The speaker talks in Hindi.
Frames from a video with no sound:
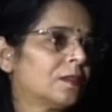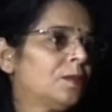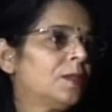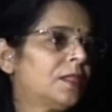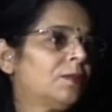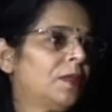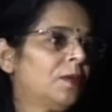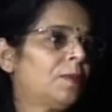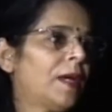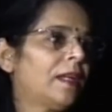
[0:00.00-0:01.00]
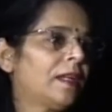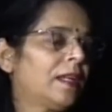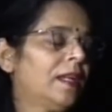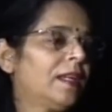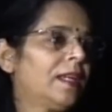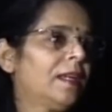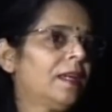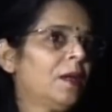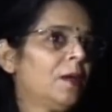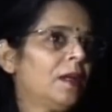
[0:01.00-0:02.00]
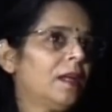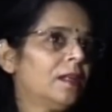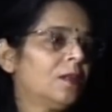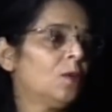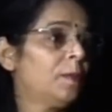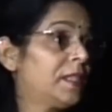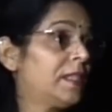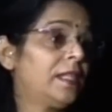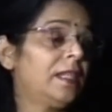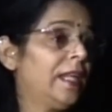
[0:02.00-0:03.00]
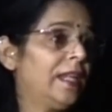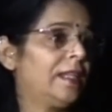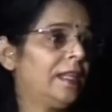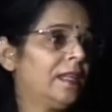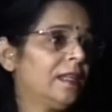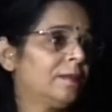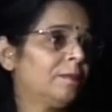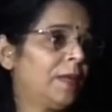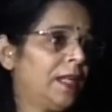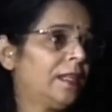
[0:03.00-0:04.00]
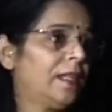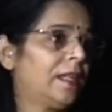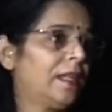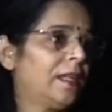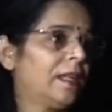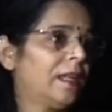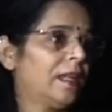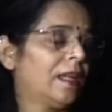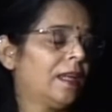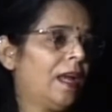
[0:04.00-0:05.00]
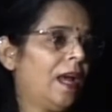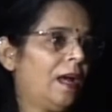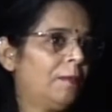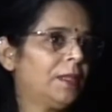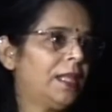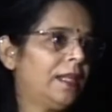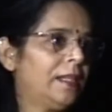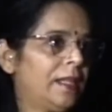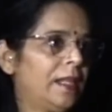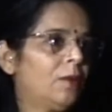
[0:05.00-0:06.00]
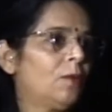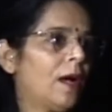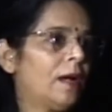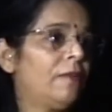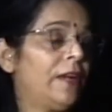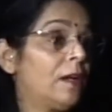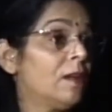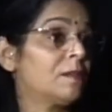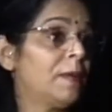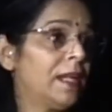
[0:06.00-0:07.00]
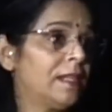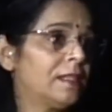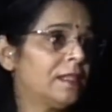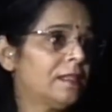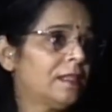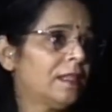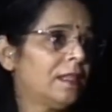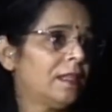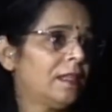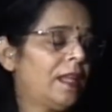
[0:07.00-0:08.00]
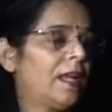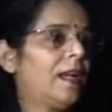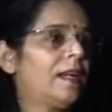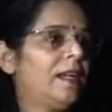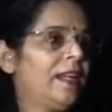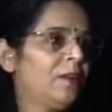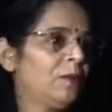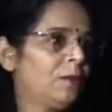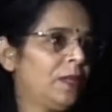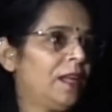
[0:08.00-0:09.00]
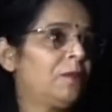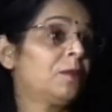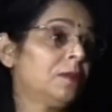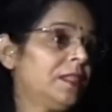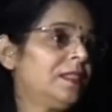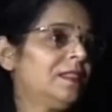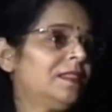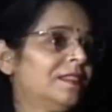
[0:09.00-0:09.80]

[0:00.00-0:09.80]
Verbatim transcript: स्वस्थ हुने उपाय किनकि ओबेसिटी धेरै थिए पहिलादेखि अब धीरे धीरे उहाँ वेट लॉस भइरहेछ त्यही कारणले उनीहरू खुसी छन्